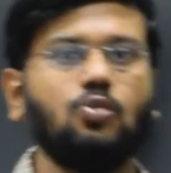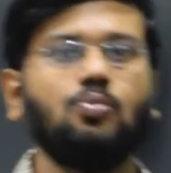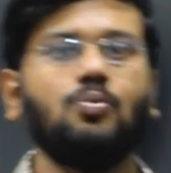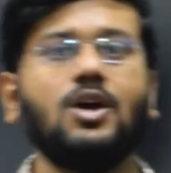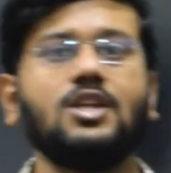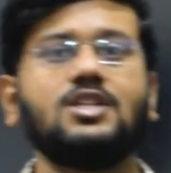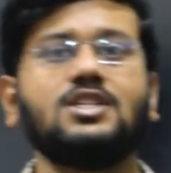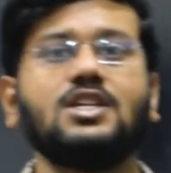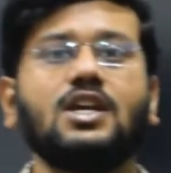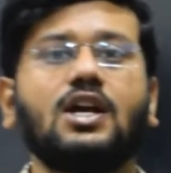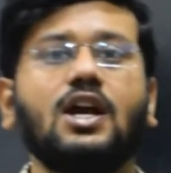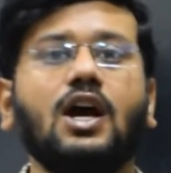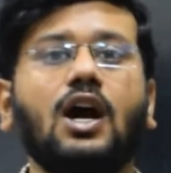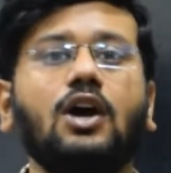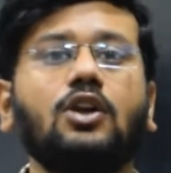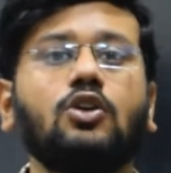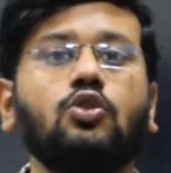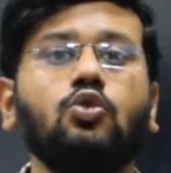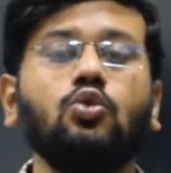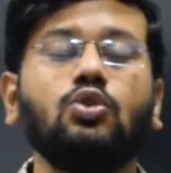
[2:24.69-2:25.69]
तो
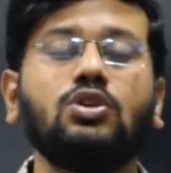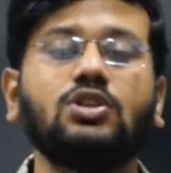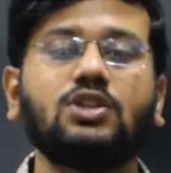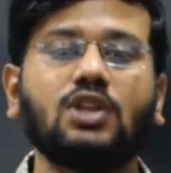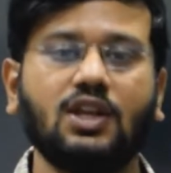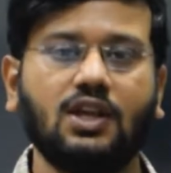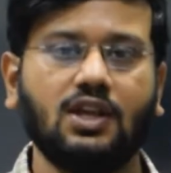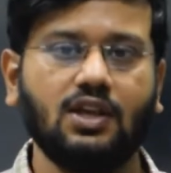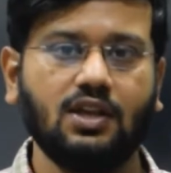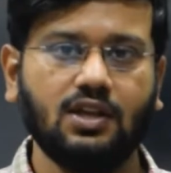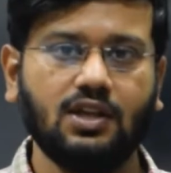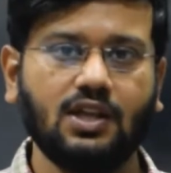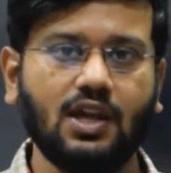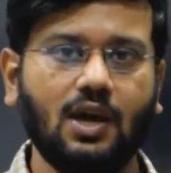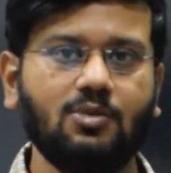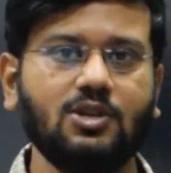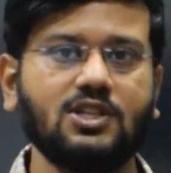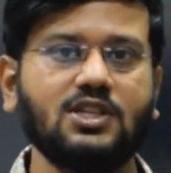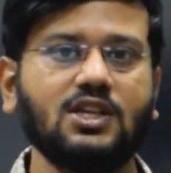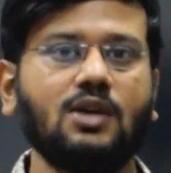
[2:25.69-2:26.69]
बचेगा रूट थ्री
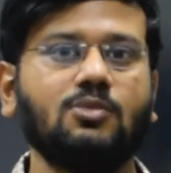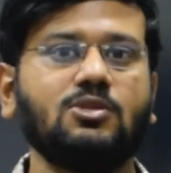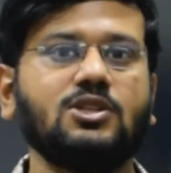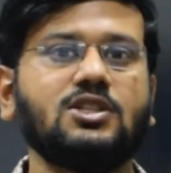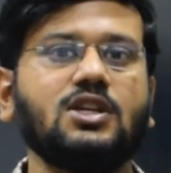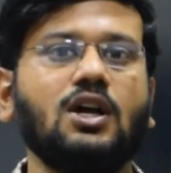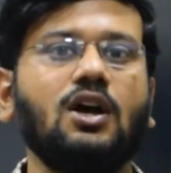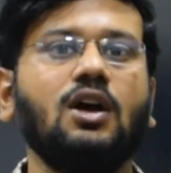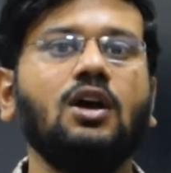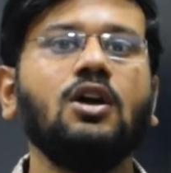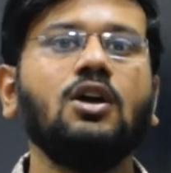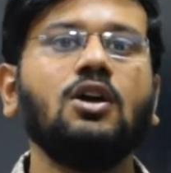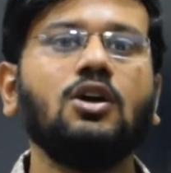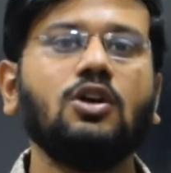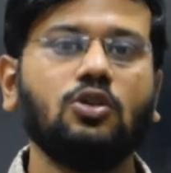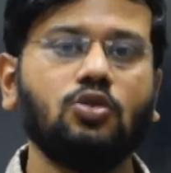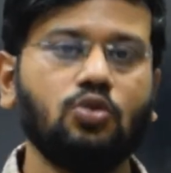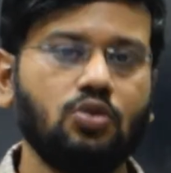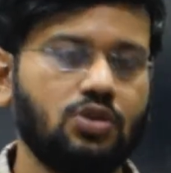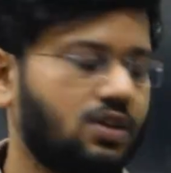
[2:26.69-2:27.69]
क्या बचेगा बच्चा
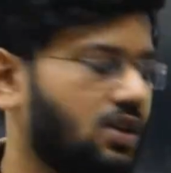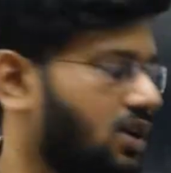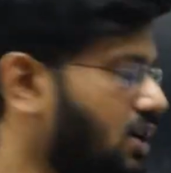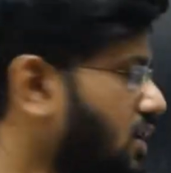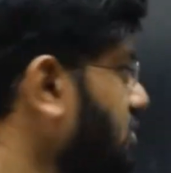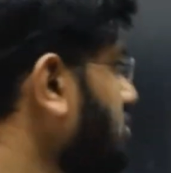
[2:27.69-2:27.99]
रूट थ्री